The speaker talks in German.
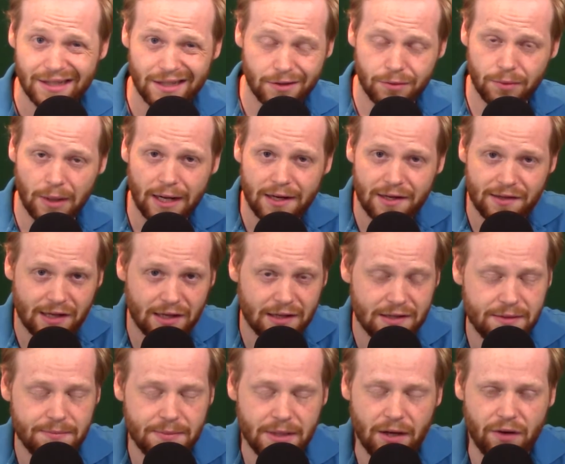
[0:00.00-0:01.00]
Nur eine Sache,
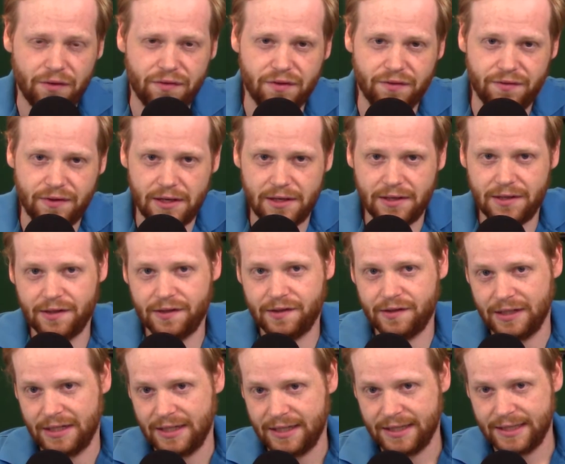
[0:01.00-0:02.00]
die mir aufgefallen
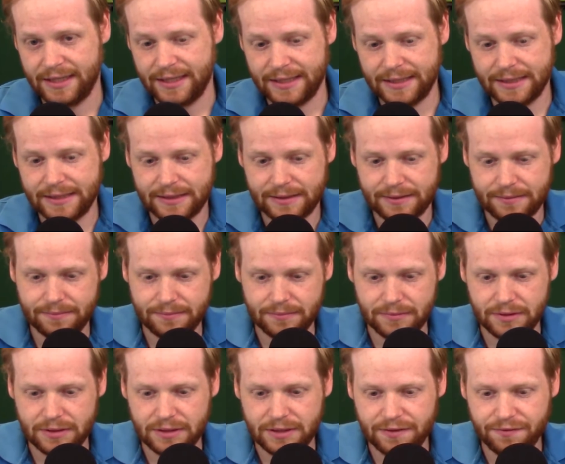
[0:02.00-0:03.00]
ist,
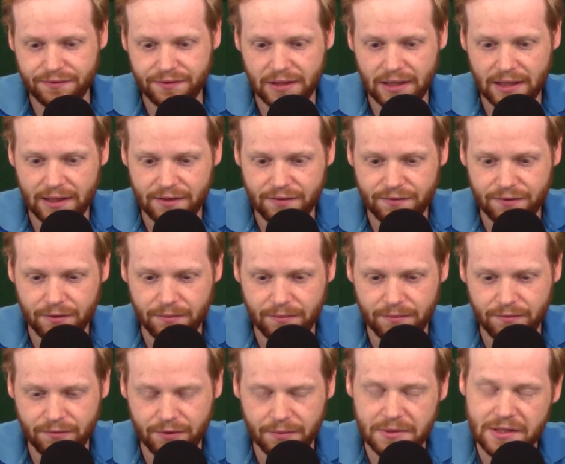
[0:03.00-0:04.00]
ähm, die vielleicht
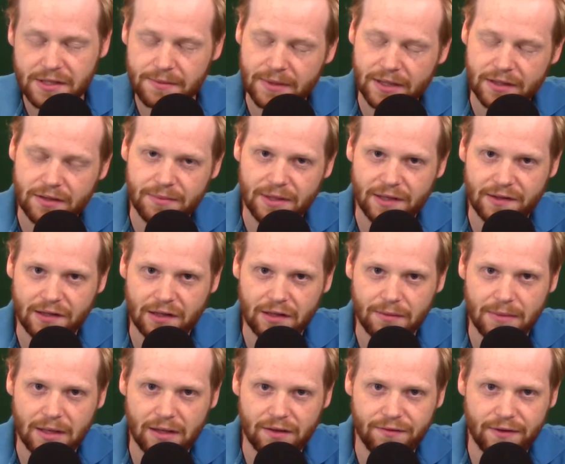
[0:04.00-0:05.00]
vom, vom Team hätte besser
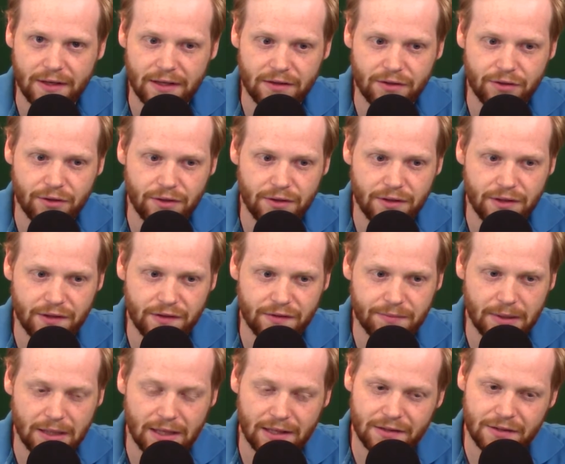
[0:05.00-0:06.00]
gemacht werden können, ist,
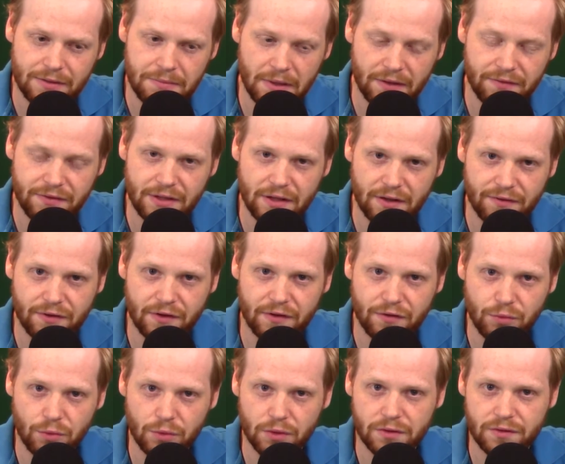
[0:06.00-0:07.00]
man hat immer wieder
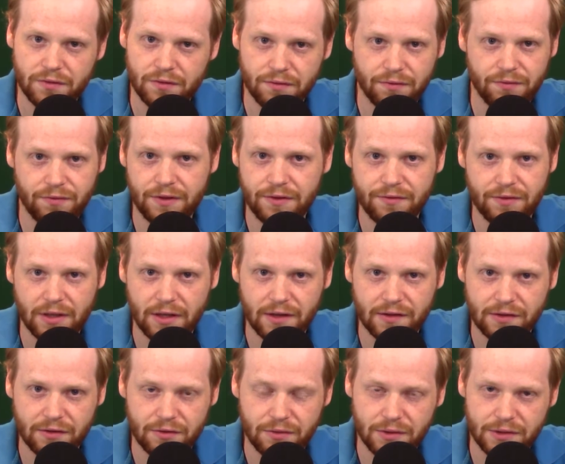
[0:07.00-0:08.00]
versucht, wie wir
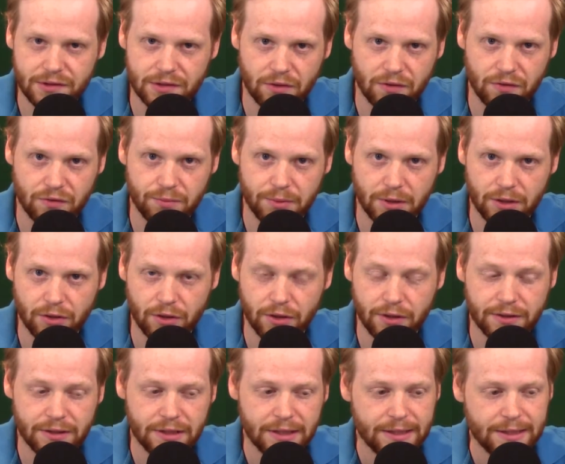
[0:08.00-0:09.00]
das natürlich auch super
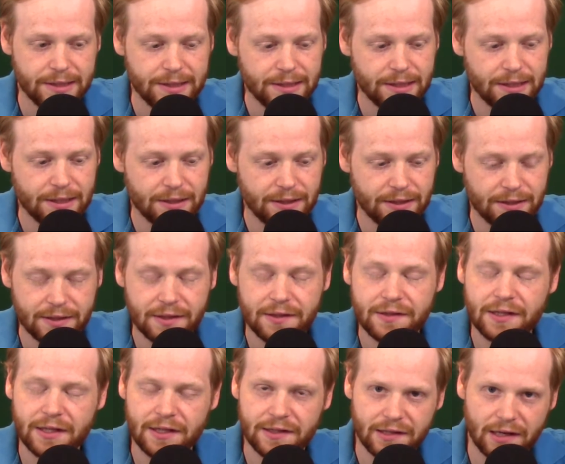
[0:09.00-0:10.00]
können, äh, den
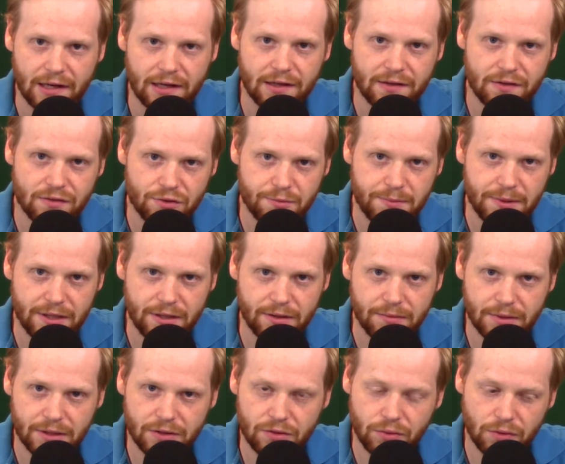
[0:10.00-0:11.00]
Tiki-Taka zu spielen
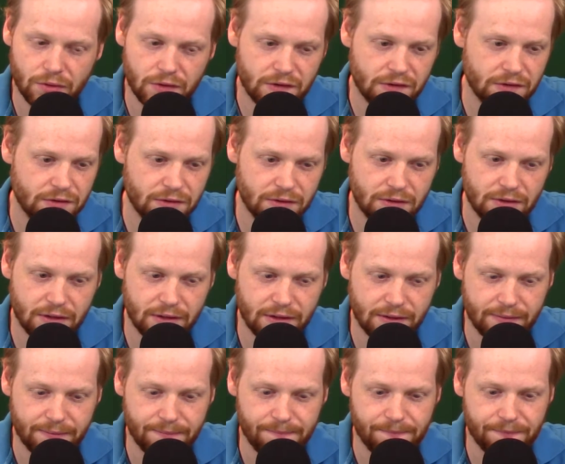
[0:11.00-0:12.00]
mit kurzen
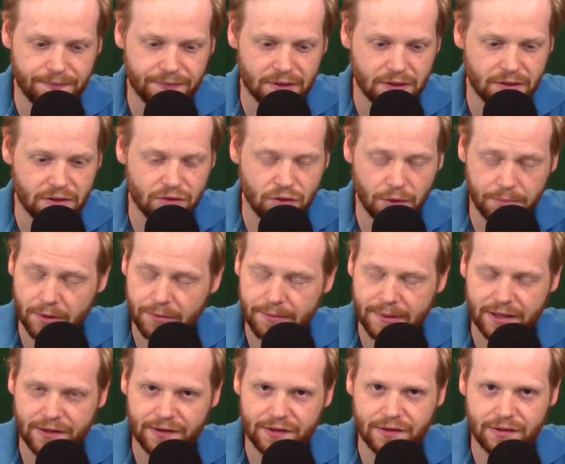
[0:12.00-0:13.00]
ähm,
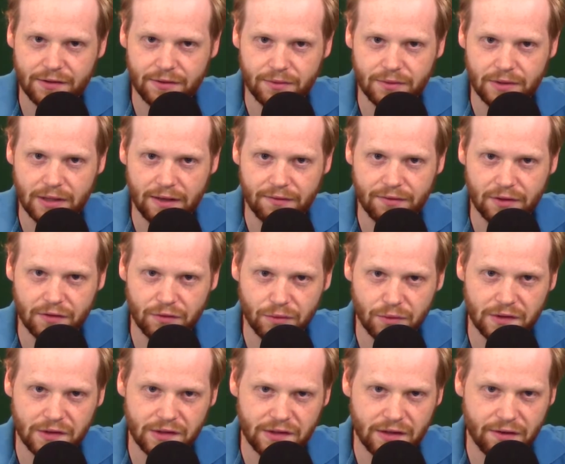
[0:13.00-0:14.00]
Doppelpässen und einfach
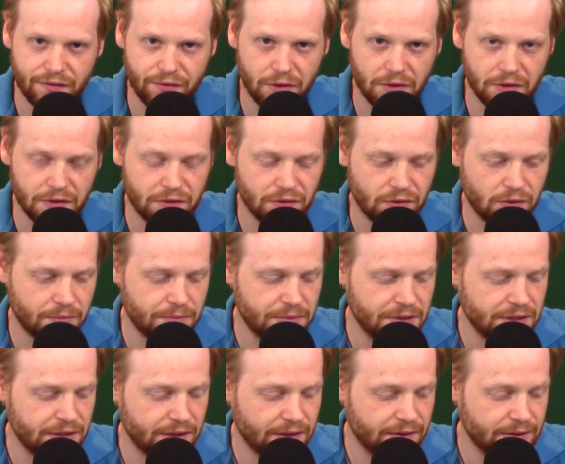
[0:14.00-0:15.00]
so sich nach vorne zu
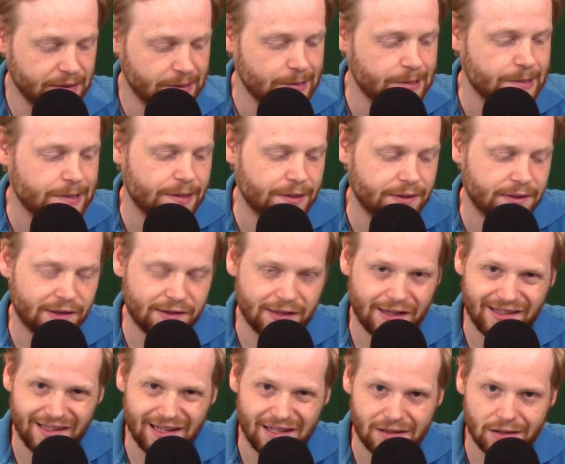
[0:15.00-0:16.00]
kombinieren. Das
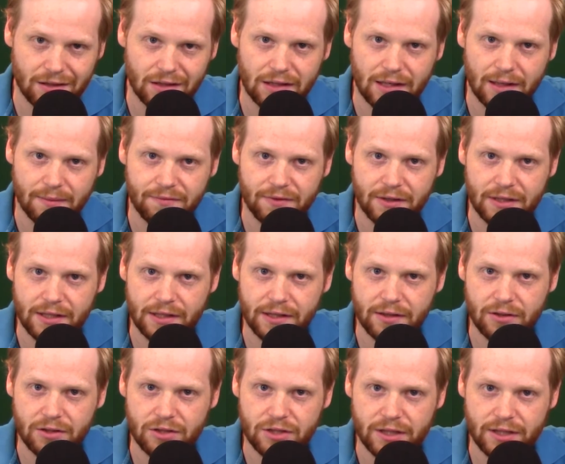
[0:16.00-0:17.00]
hat selten geklappt, weil die
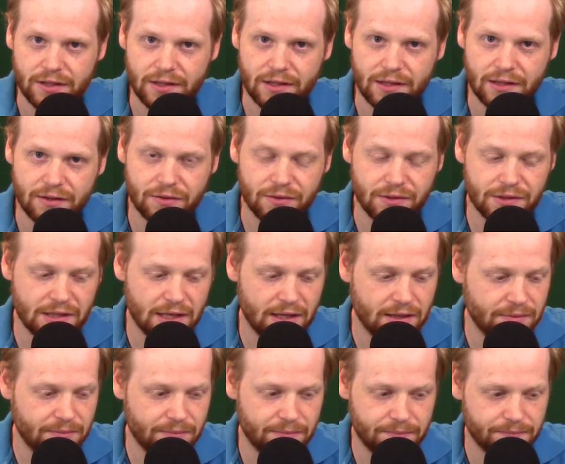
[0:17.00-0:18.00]
Ingolstädter natürlich
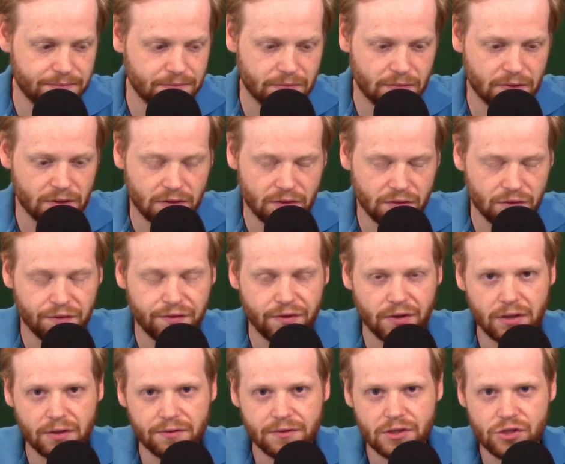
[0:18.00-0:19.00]
einem
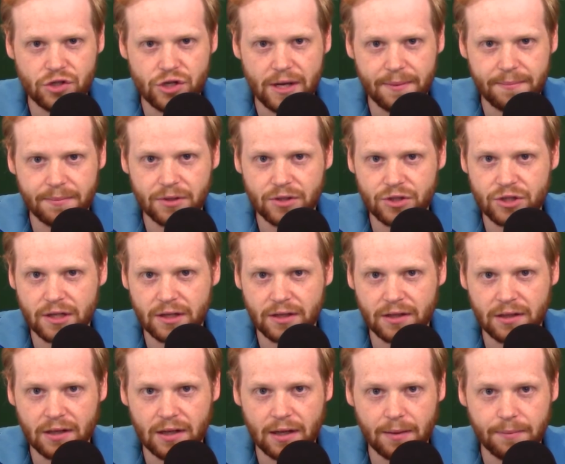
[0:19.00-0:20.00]
sofort auf den Schlappen
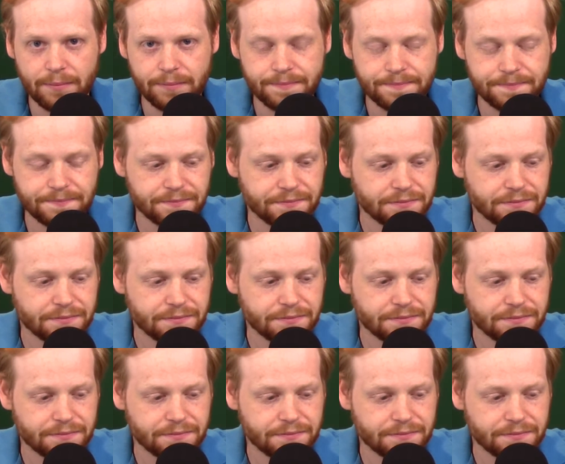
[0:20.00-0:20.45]
gestanden haben.